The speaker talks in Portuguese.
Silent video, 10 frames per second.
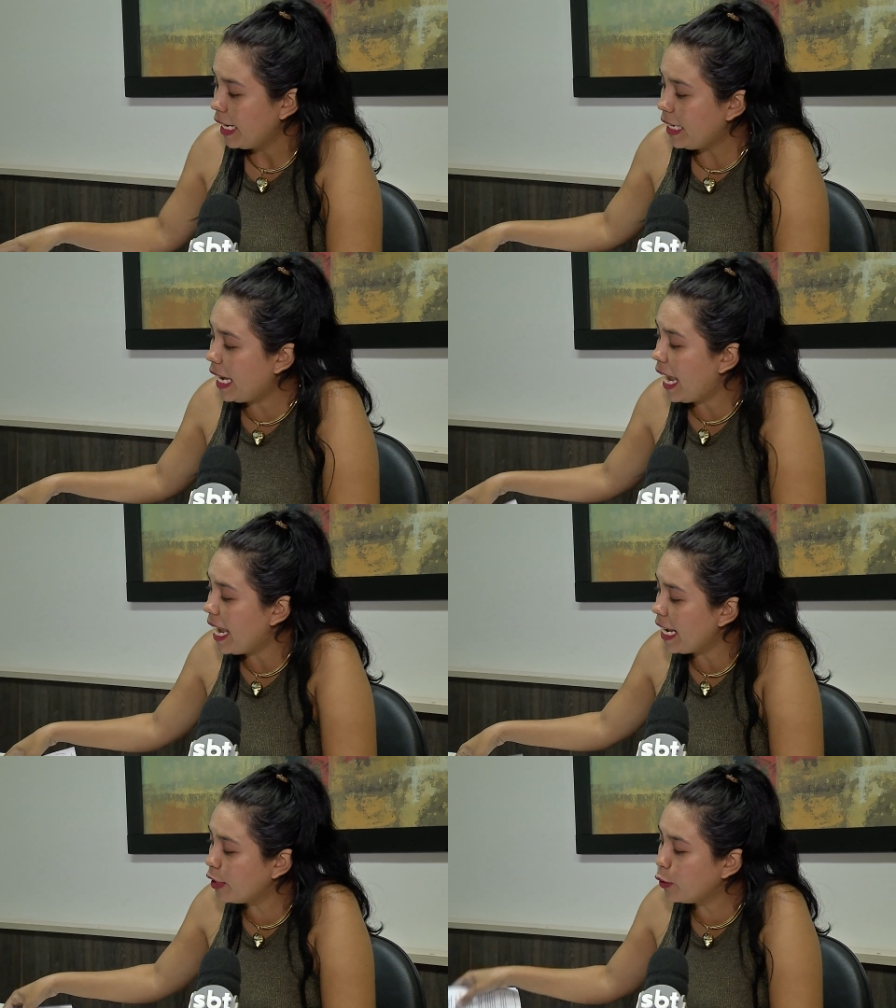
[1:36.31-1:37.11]
e
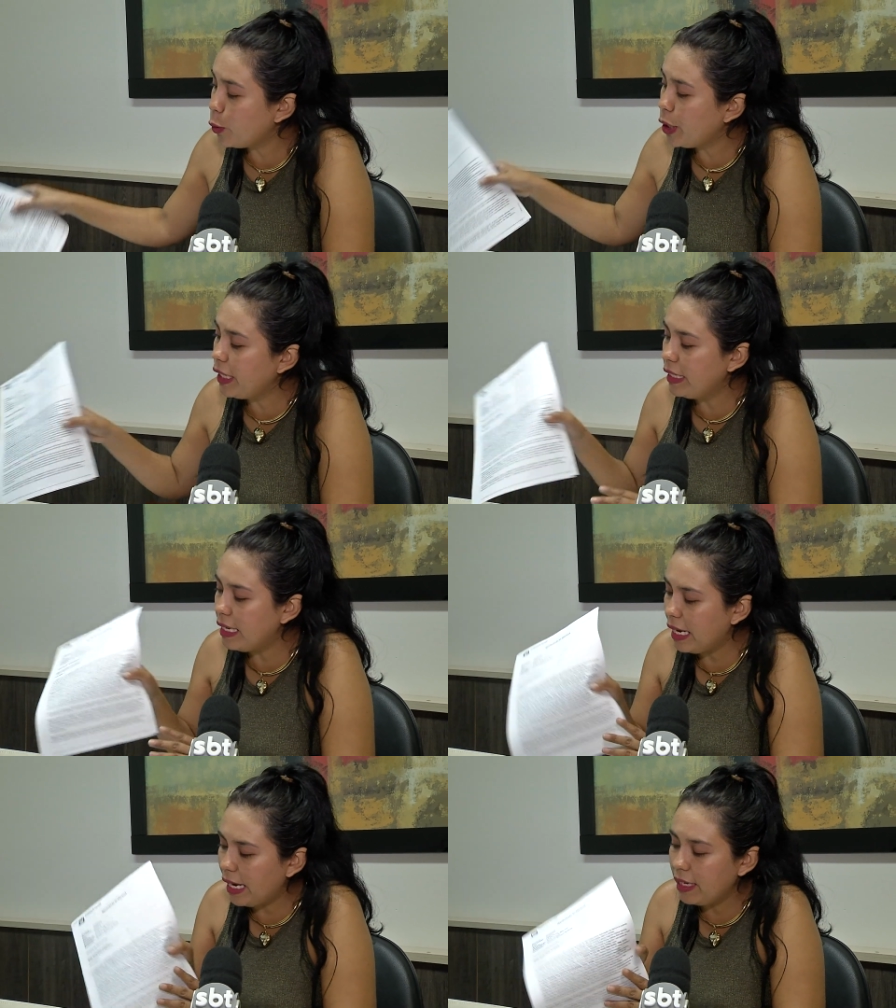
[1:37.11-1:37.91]

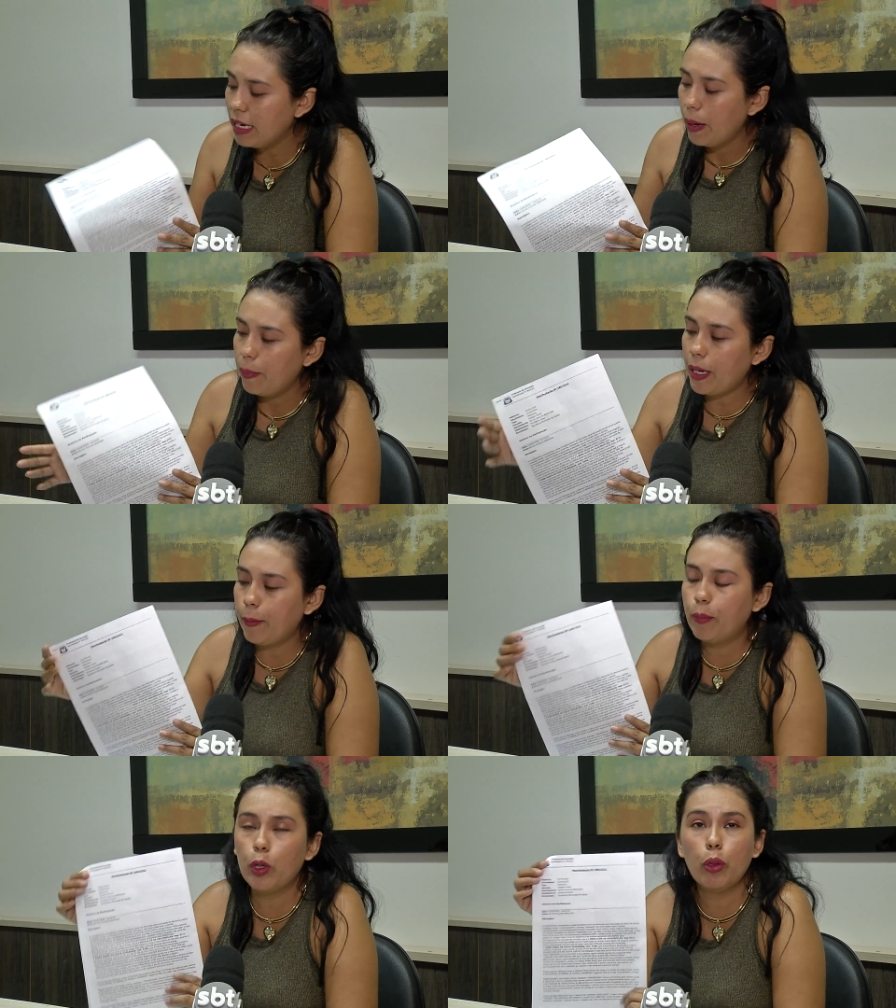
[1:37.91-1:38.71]
retornei para a
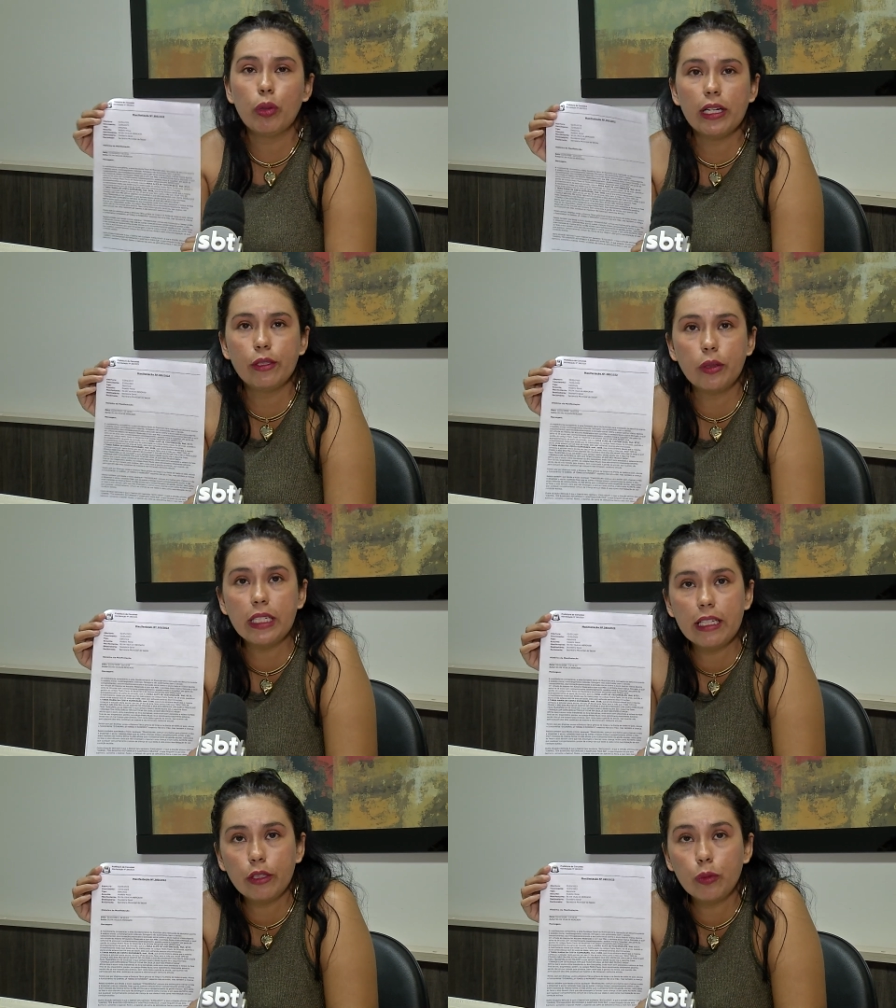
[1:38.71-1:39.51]

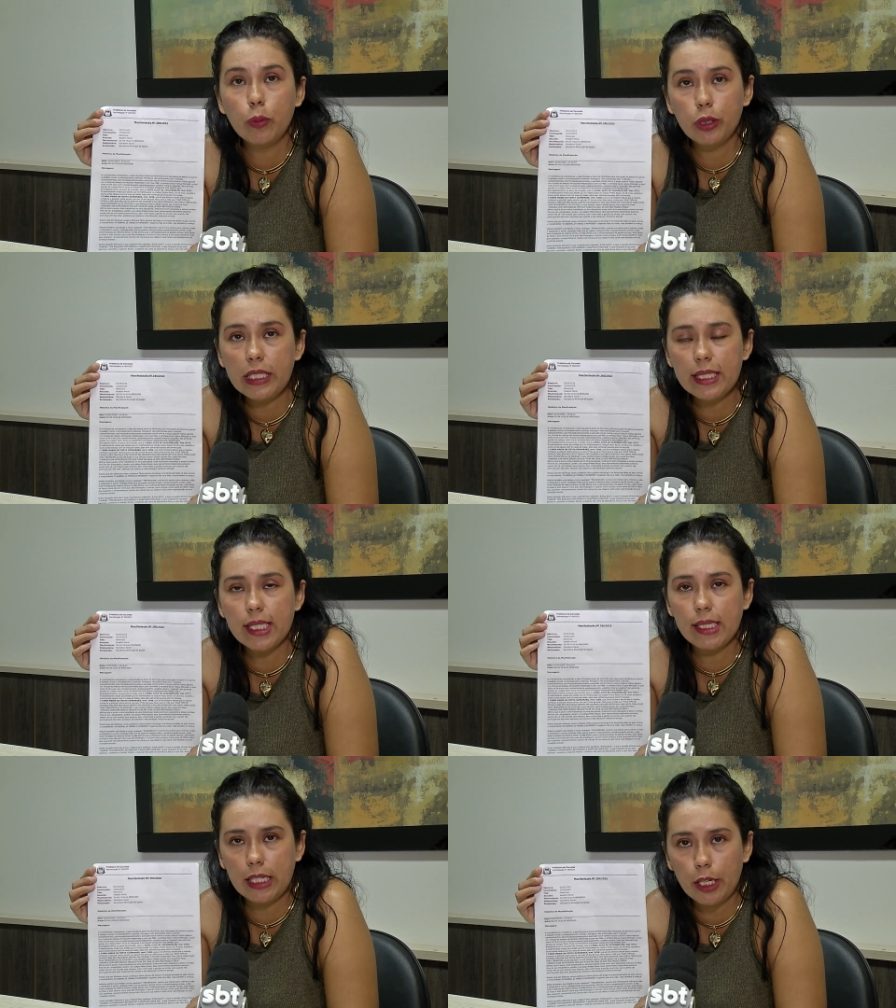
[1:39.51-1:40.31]
Procuradoria do
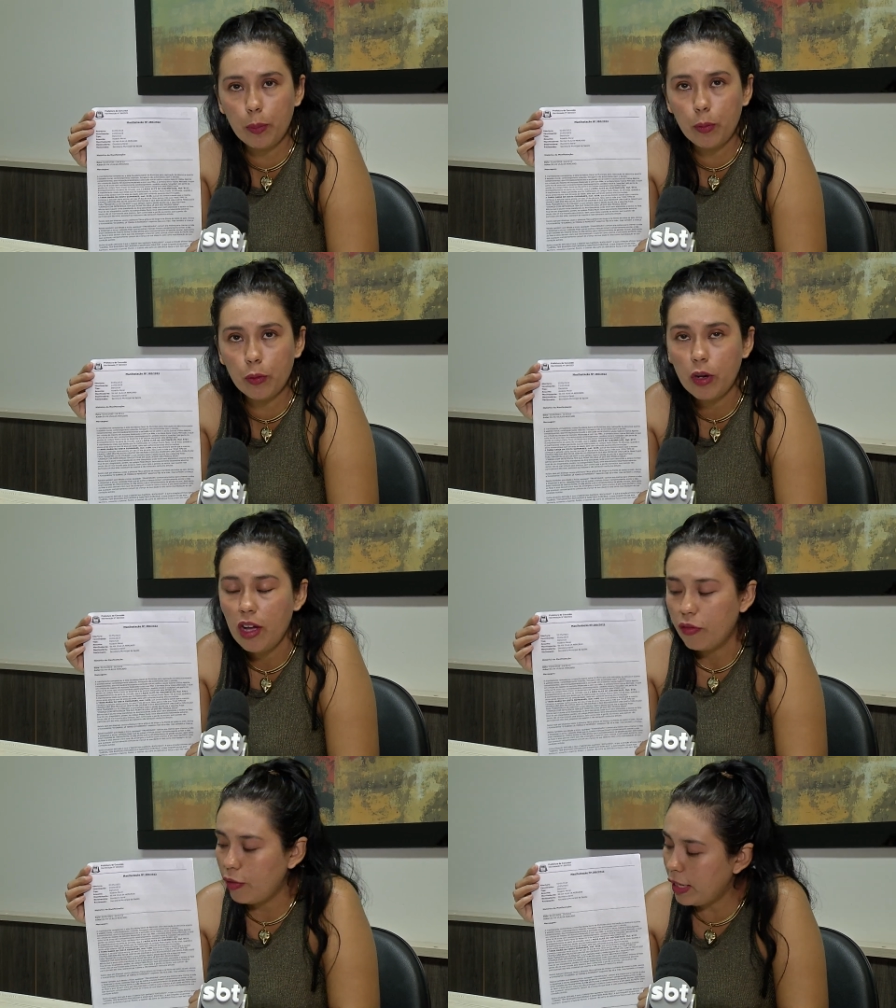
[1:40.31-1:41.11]
município
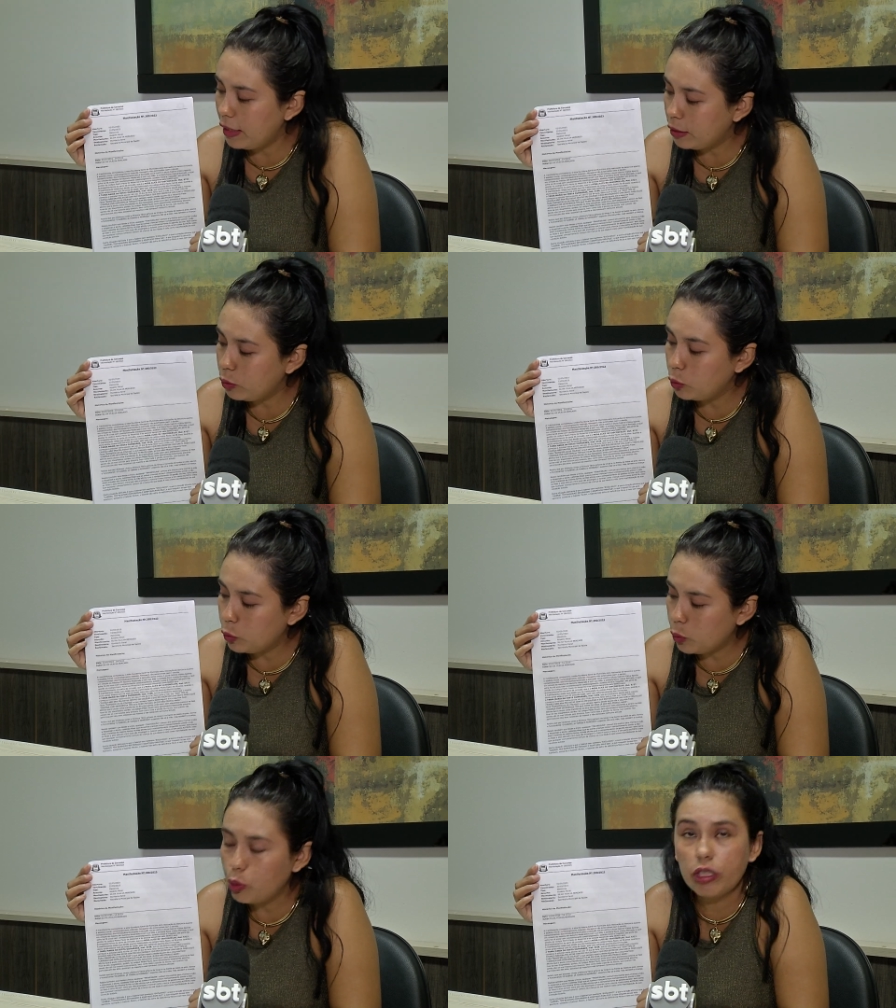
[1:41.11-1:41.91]
falando
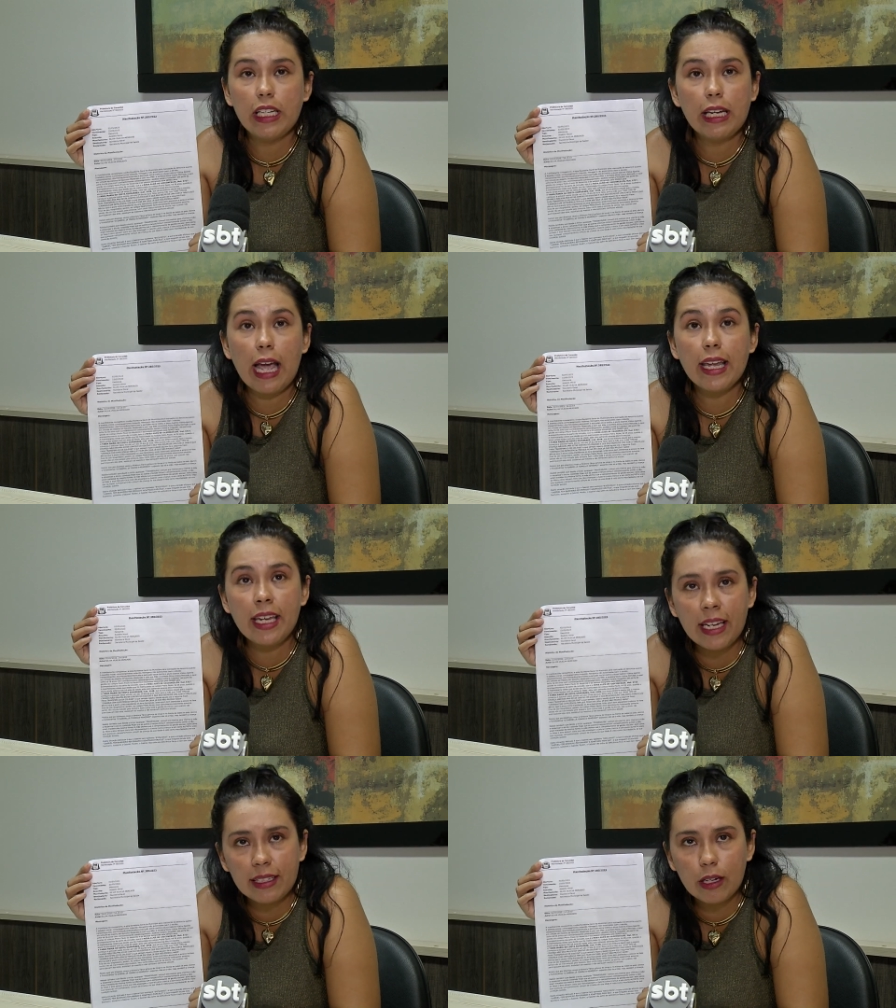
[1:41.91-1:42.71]
tudo que
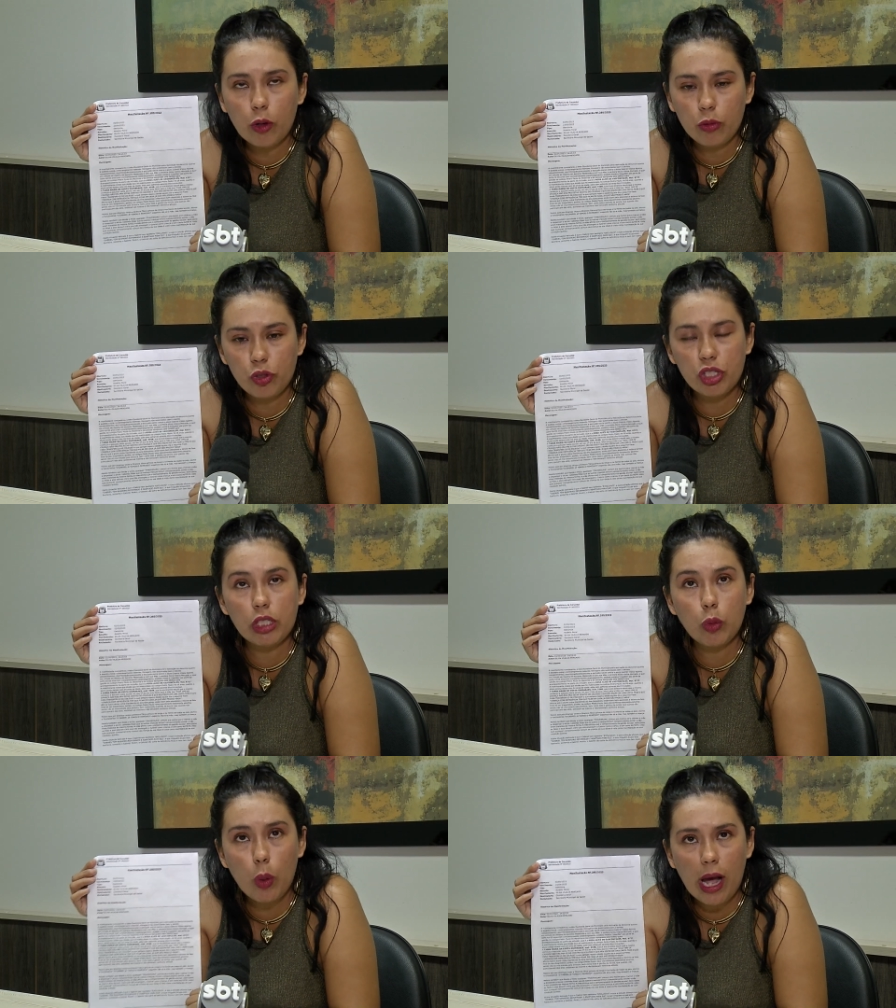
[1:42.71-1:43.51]
ainda
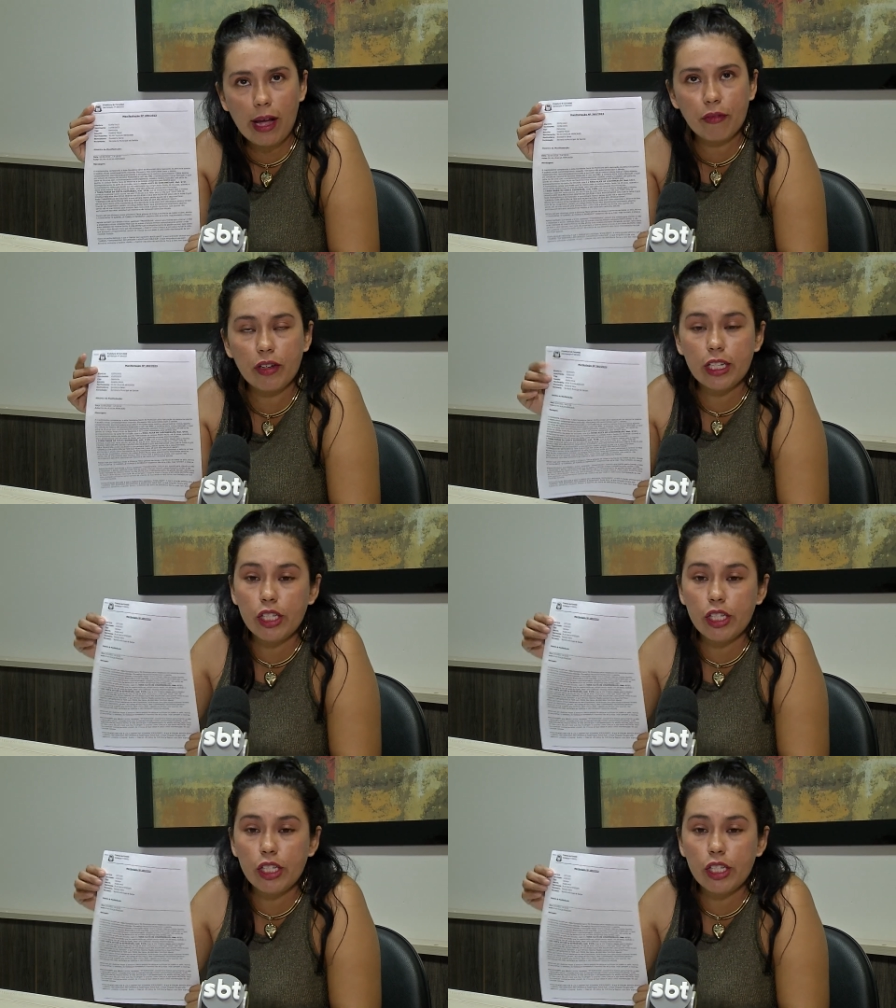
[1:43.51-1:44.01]
continuava.